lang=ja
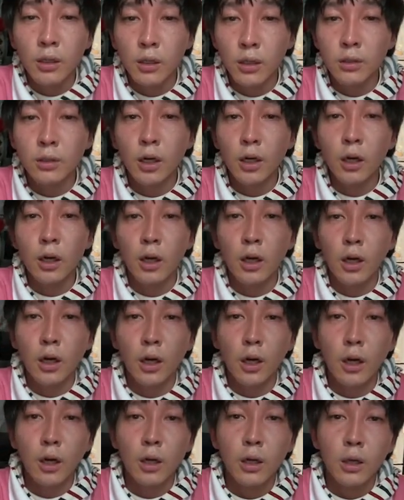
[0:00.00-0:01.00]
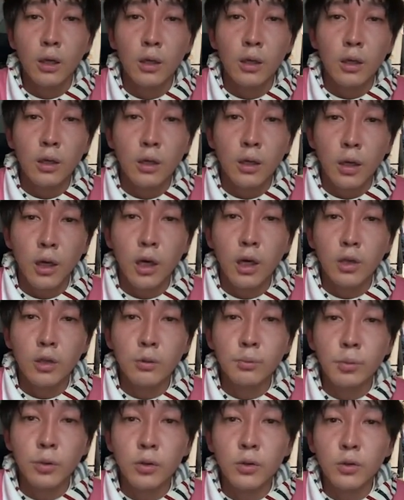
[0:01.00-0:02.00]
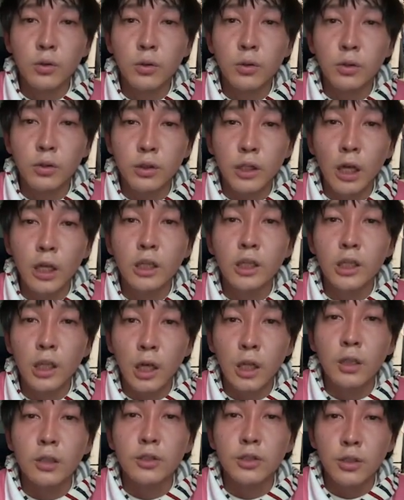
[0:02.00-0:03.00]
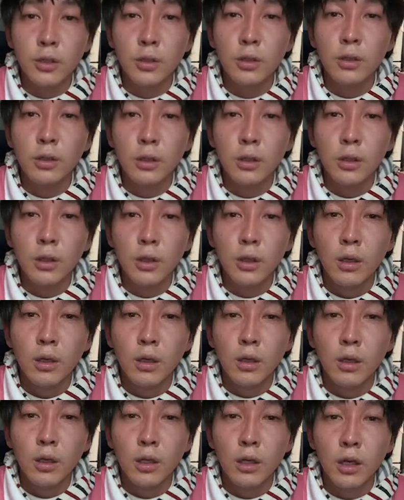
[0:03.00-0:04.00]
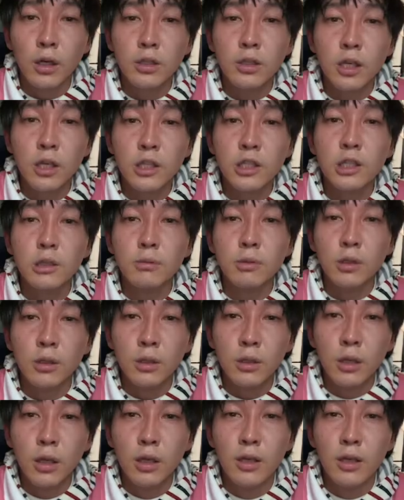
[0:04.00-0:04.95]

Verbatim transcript: うん、だから、あの、僕のこと大っ嫌いなんですよ。平沢進。